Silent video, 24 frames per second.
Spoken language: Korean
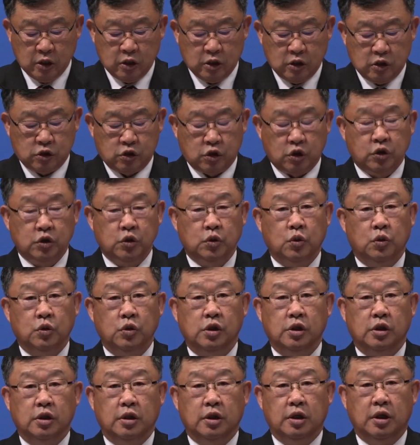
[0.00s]
저는
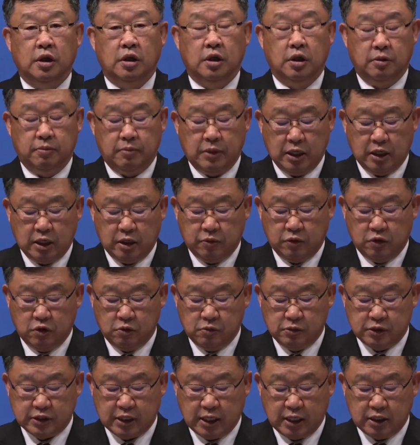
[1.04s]
오늘 어,
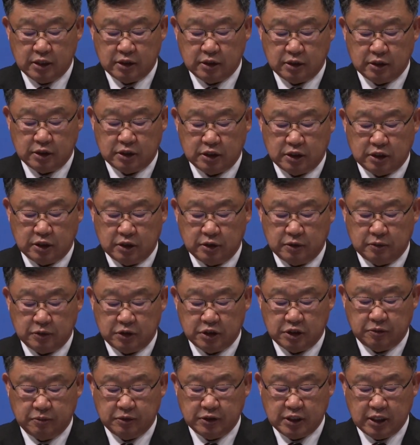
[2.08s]
마가복음
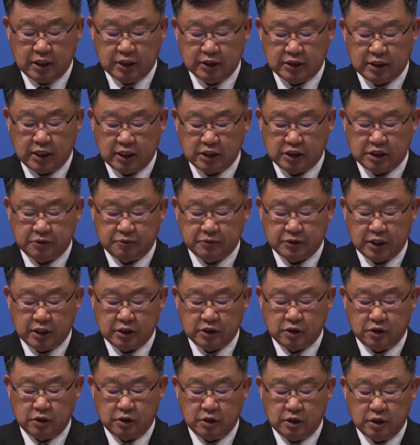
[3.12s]
12장
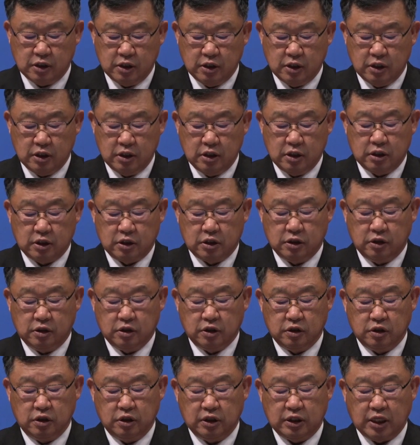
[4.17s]
44절
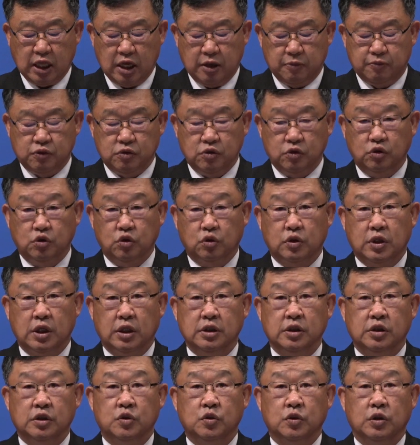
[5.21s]
그들은 다
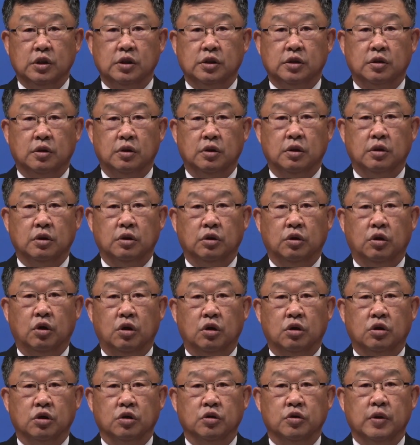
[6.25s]
풍족한 중에서
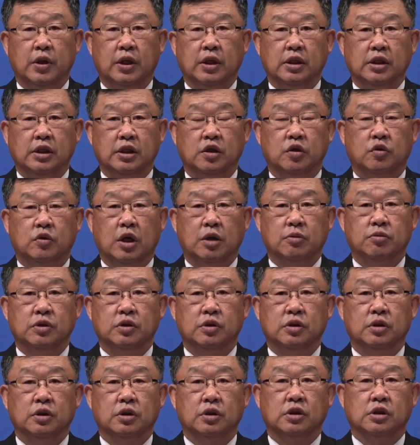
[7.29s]
넣었거니이
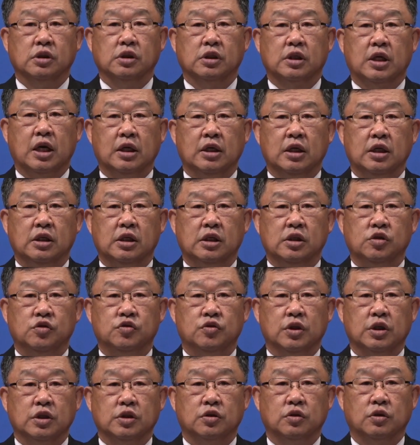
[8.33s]
과부는 그 가난한
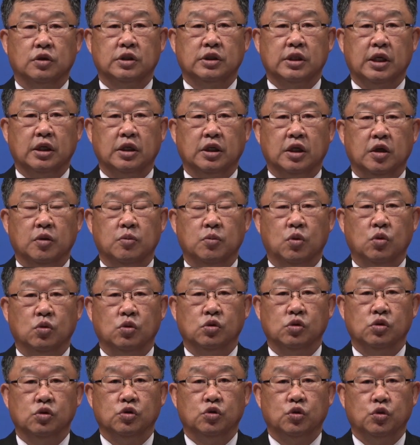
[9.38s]
중에서 자기의
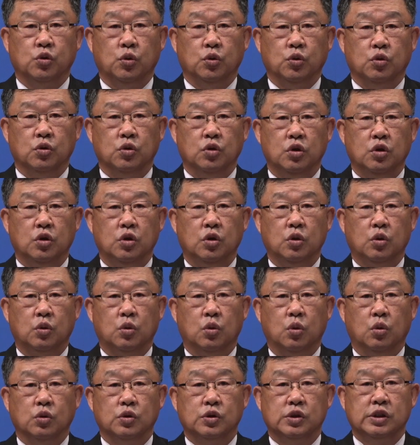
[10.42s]
모든 소유
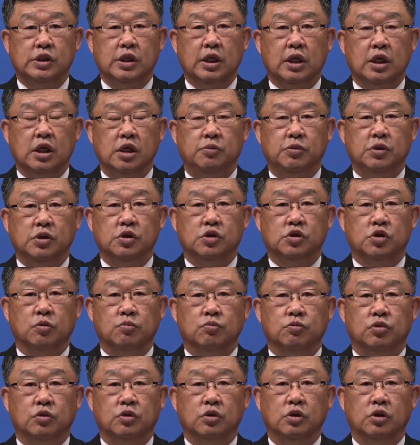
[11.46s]
곧 생활비
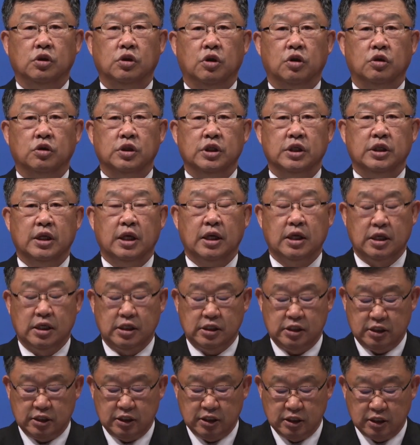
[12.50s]
전부를 넣으라
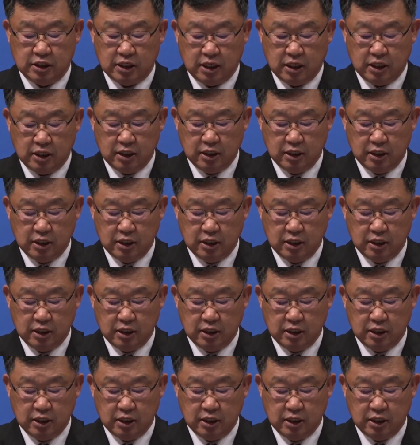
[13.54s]
하시느라